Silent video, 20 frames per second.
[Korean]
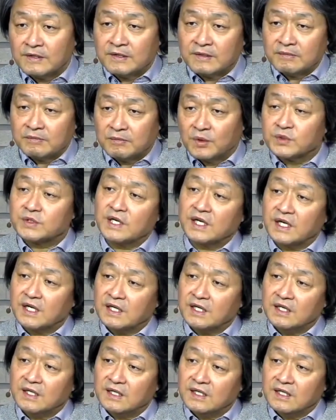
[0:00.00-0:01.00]

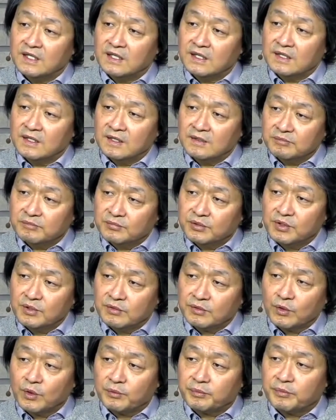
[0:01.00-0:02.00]
모세가
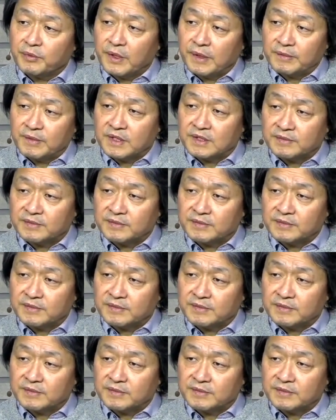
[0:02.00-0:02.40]
노됨을